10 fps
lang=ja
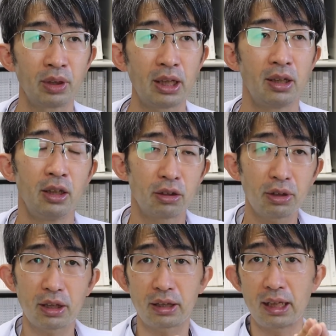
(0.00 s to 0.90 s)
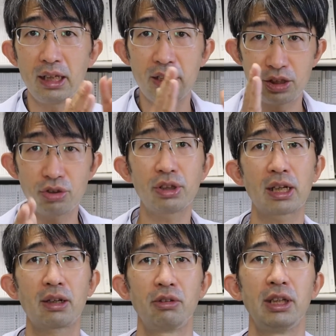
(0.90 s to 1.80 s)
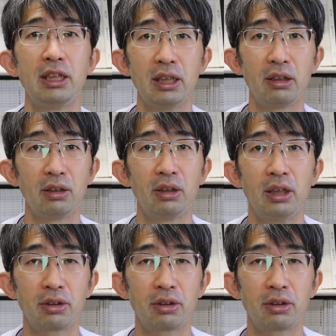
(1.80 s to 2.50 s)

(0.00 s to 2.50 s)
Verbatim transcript: で、ストレスって一瞬かかるのはいいんですよ。